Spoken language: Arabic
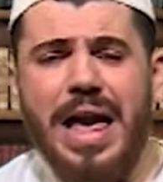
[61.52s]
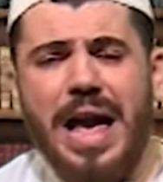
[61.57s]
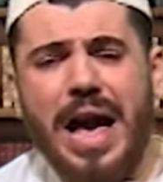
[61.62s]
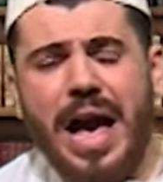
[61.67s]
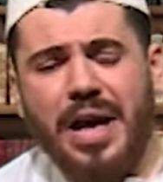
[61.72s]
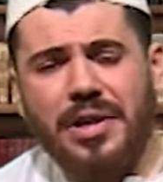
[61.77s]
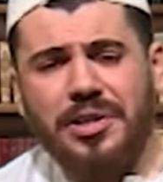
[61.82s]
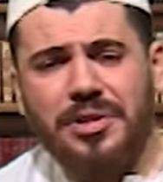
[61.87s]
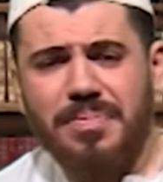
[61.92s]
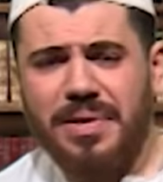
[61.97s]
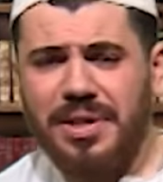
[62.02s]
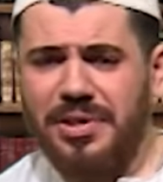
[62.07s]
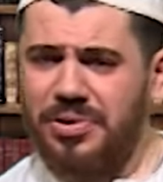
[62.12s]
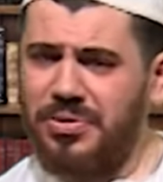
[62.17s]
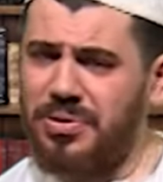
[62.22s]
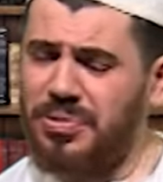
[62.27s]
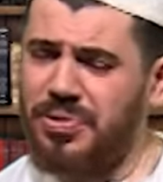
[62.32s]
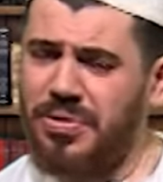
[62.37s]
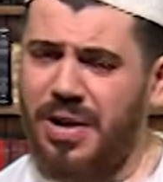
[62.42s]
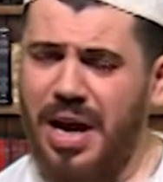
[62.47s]
يا حشمي
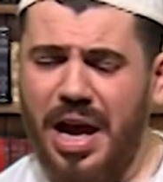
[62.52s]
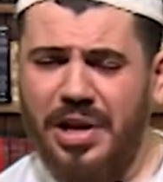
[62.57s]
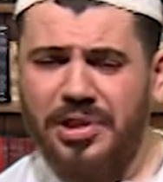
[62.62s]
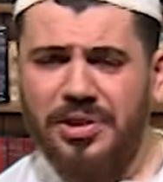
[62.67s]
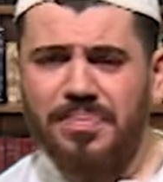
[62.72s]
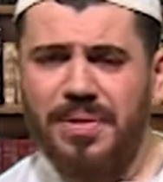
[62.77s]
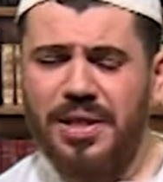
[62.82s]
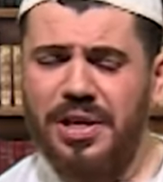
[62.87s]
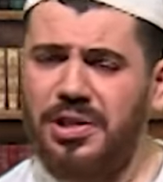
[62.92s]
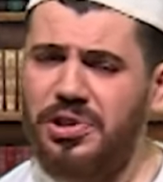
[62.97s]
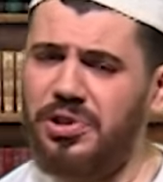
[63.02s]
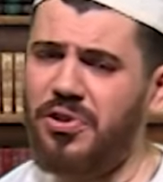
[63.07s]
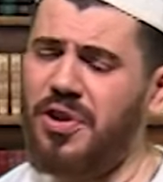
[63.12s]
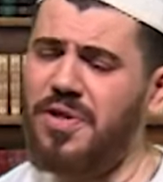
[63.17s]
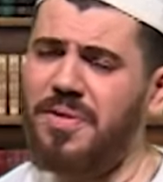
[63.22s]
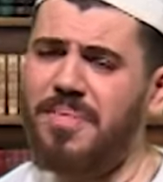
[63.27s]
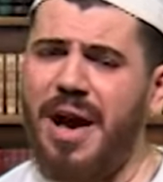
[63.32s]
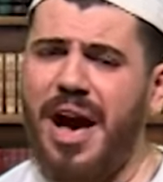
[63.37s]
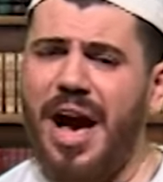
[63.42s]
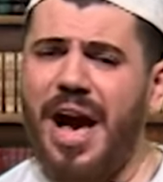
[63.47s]
شوشو يا حشمي
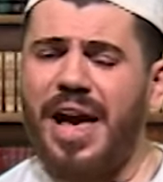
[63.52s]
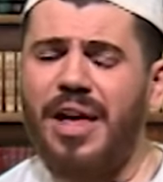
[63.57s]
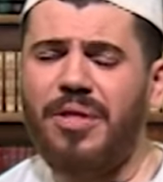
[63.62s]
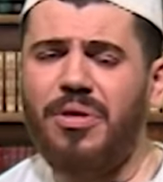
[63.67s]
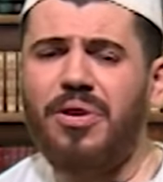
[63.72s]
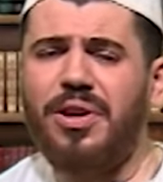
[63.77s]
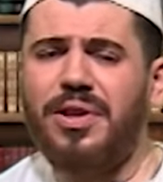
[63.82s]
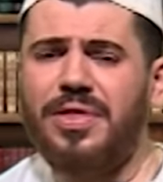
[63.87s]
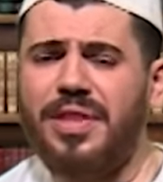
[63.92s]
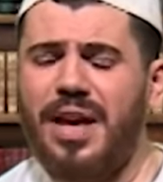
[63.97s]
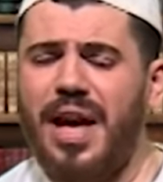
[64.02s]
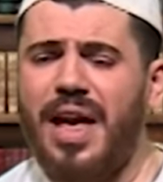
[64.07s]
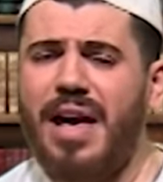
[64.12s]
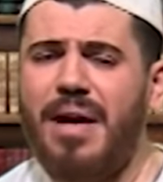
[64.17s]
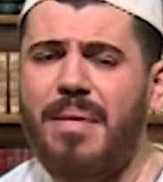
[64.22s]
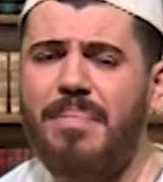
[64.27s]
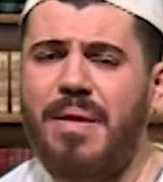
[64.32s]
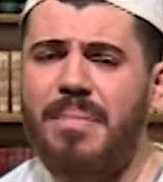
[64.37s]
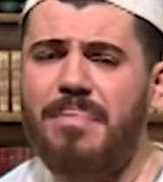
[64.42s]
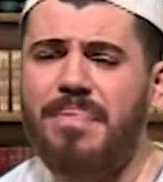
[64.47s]
شكون معايا دوك انت
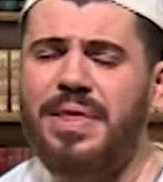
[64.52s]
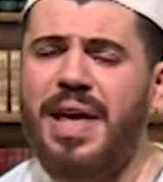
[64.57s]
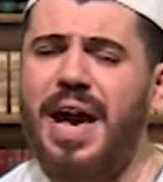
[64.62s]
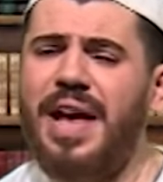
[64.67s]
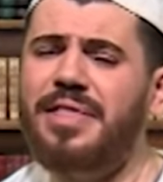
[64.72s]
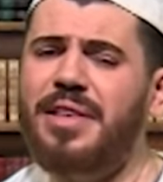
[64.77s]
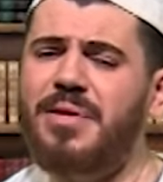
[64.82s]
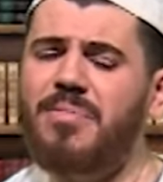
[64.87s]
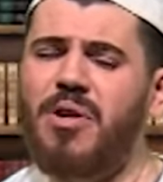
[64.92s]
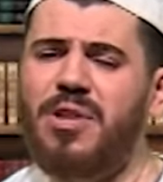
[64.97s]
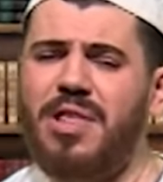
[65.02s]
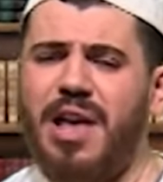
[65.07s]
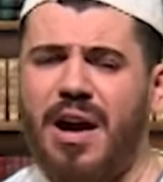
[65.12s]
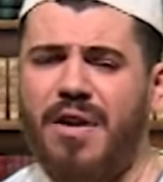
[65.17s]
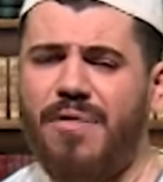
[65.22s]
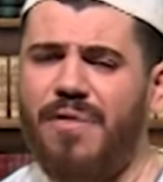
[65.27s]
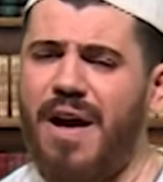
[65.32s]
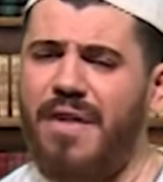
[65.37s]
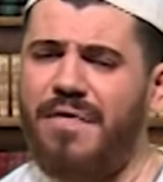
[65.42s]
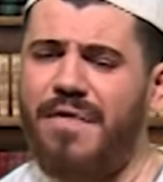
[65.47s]
يا بنادم ولا
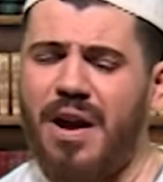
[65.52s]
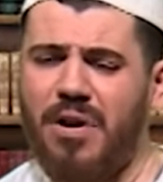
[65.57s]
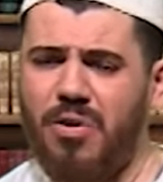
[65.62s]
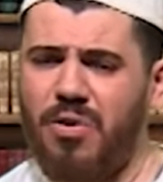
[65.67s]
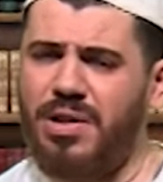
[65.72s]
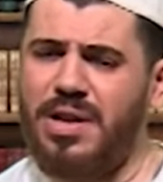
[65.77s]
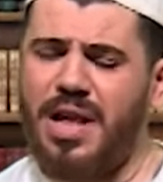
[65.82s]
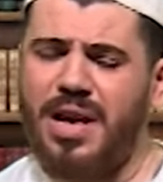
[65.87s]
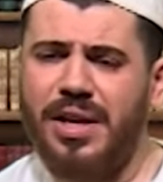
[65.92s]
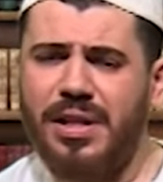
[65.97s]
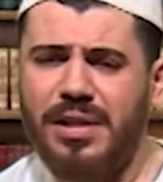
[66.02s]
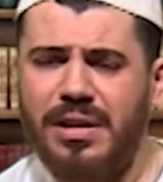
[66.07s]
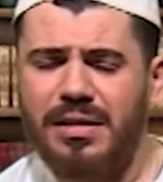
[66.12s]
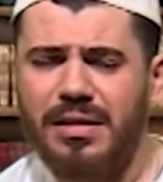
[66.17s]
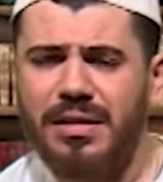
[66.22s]
خفافه قول لي